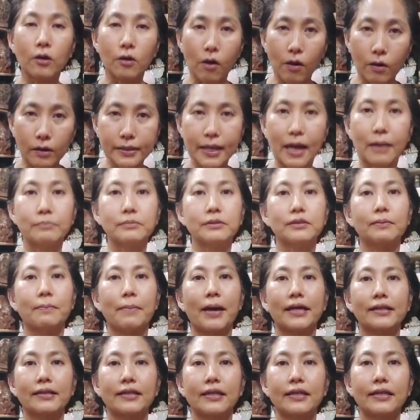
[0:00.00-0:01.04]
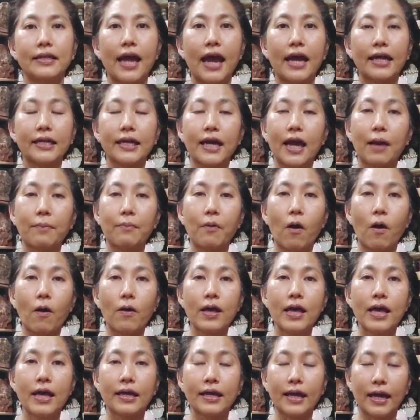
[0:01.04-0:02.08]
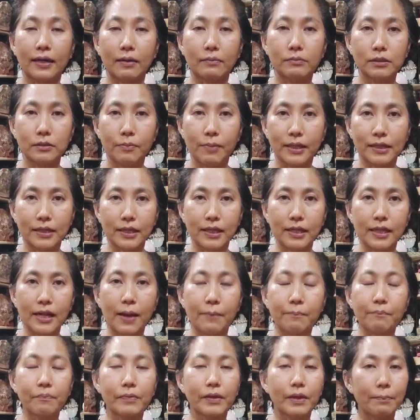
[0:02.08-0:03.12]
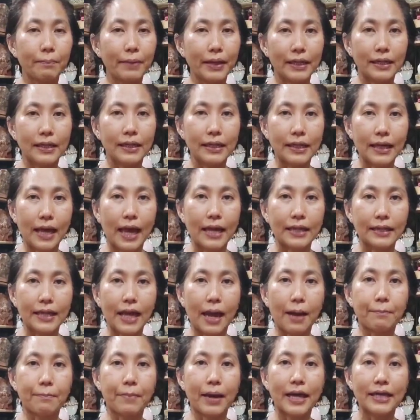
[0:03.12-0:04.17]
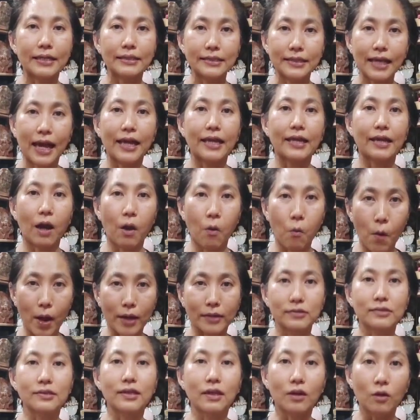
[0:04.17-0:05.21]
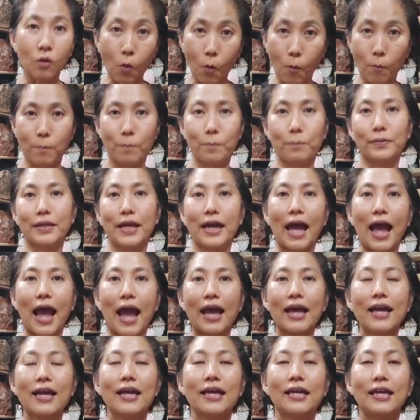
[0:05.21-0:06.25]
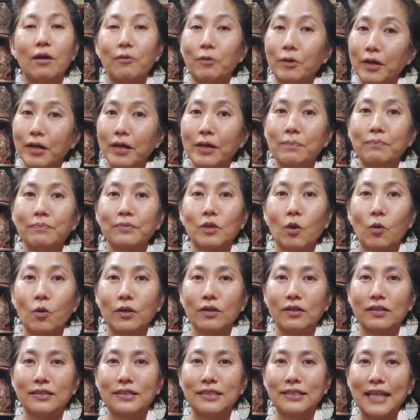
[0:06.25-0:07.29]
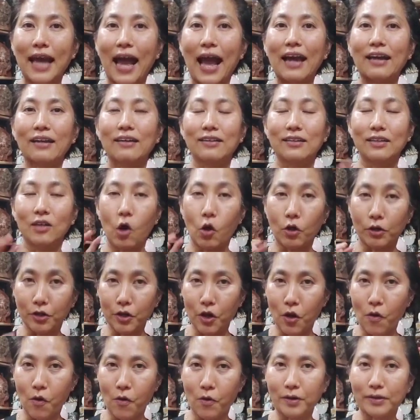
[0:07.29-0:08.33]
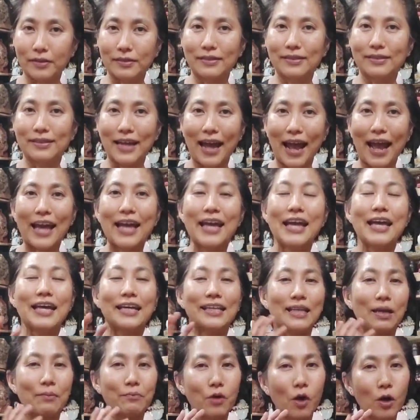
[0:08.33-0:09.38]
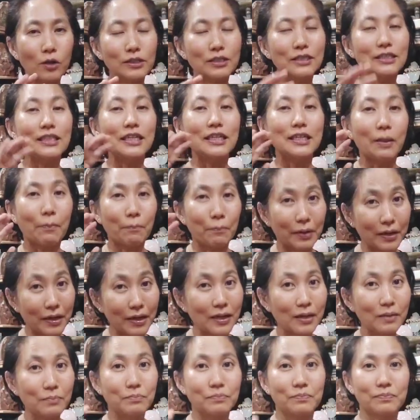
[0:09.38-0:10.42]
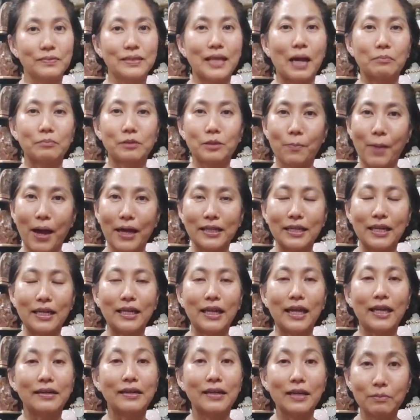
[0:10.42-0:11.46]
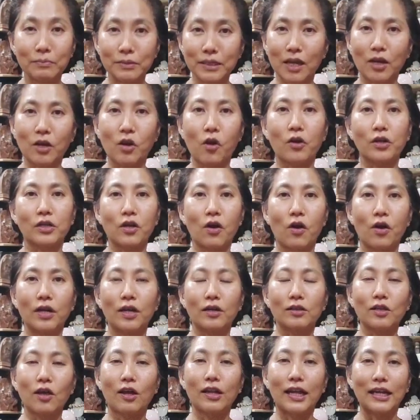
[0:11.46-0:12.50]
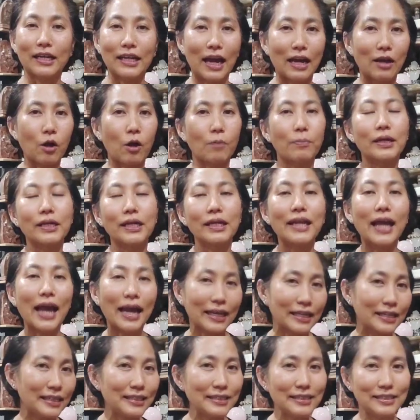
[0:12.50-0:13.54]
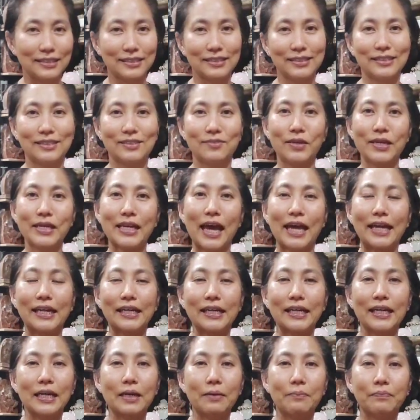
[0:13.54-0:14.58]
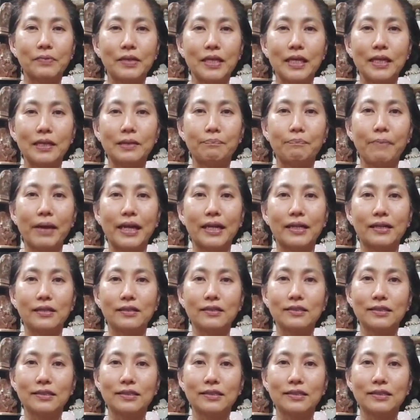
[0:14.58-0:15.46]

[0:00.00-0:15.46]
ก็ทำสมาธิได้นะคะ เพราะการทำสมาธิเนี่ยเป็นการทำให้ใจเราอะสงบนะคะ แล้วเริ่มต้นจากก่อนนอนนะน้ำก็จริงๆน้ำเริ่มทำสมาธิเนี่ยเริ่มจากก่อนนอน แล้วตอนหลังๆก็พัฒนาขึ้นด้วยการเริ่มที่เป็น